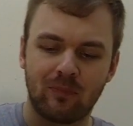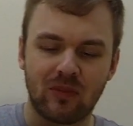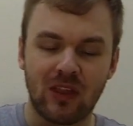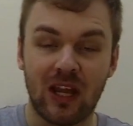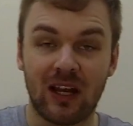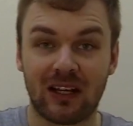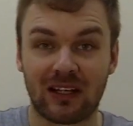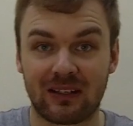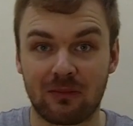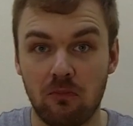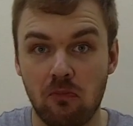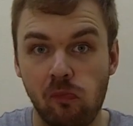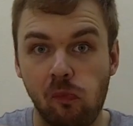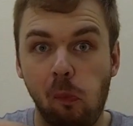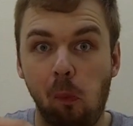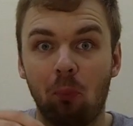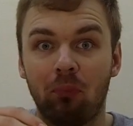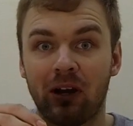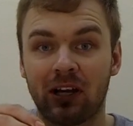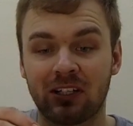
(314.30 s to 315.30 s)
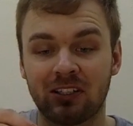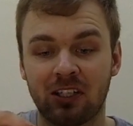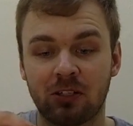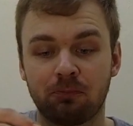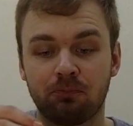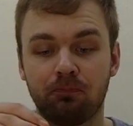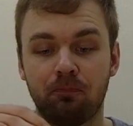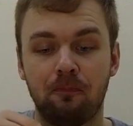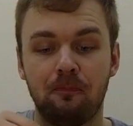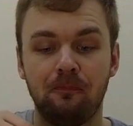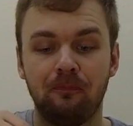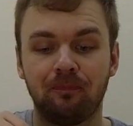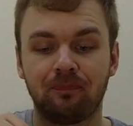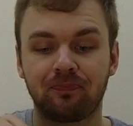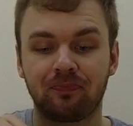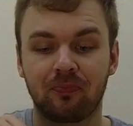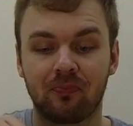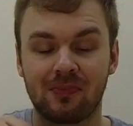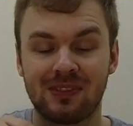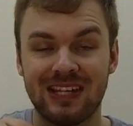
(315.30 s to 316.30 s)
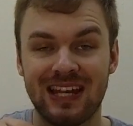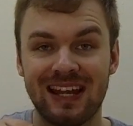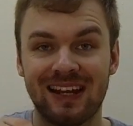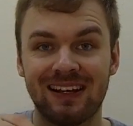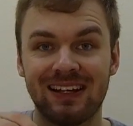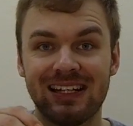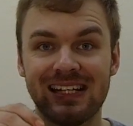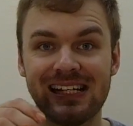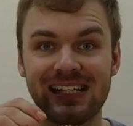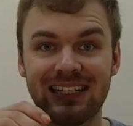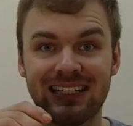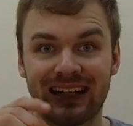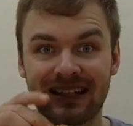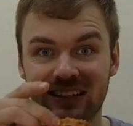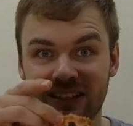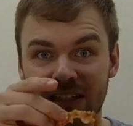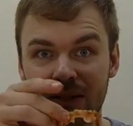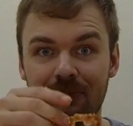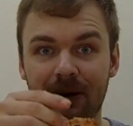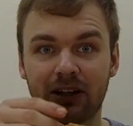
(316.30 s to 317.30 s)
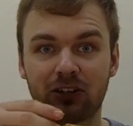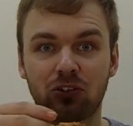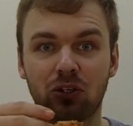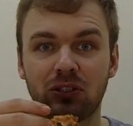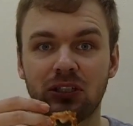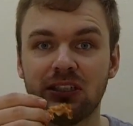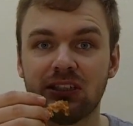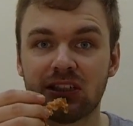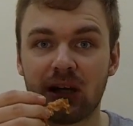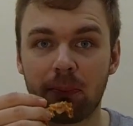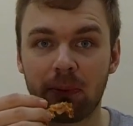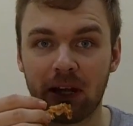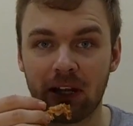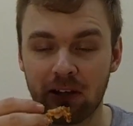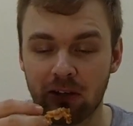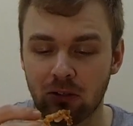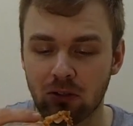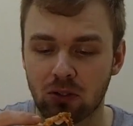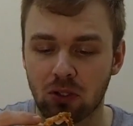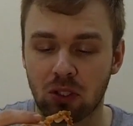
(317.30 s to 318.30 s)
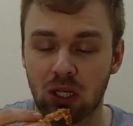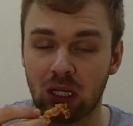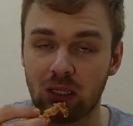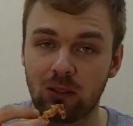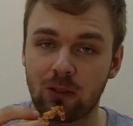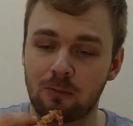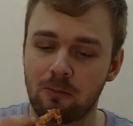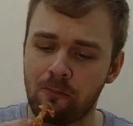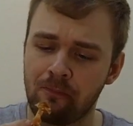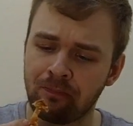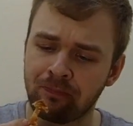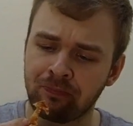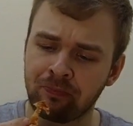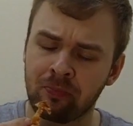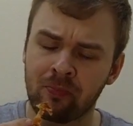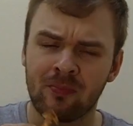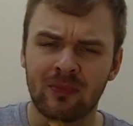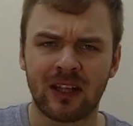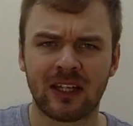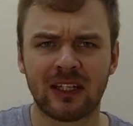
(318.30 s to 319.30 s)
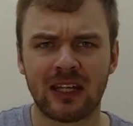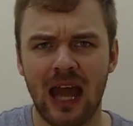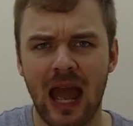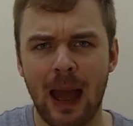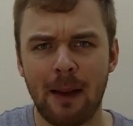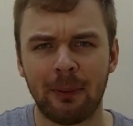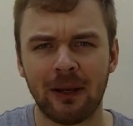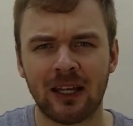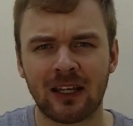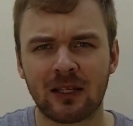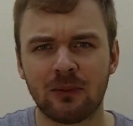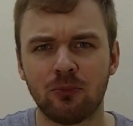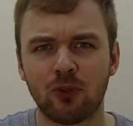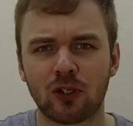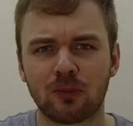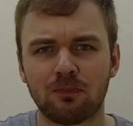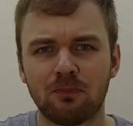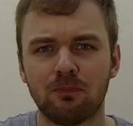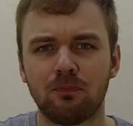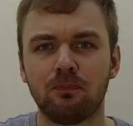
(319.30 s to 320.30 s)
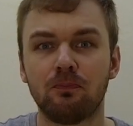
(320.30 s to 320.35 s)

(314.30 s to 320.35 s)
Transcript: na, makanan ter enak di McDonald's apa ya untuk kalian? Dan apalagi buat